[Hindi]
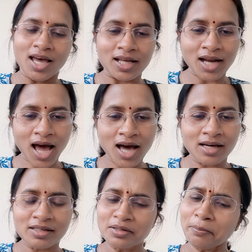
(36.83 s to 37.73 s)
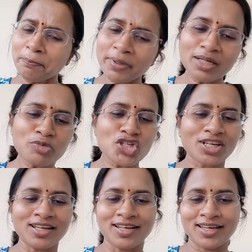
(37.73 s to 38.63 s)
राह फिर
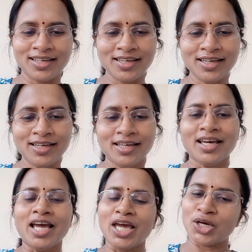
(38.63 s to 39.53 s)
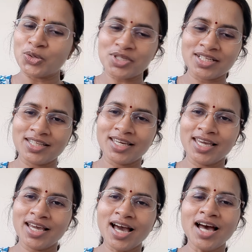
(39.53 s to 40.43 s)
मुश्किल नहीं एक और शेर
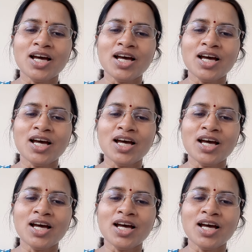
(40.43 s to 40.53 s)
देखिएगा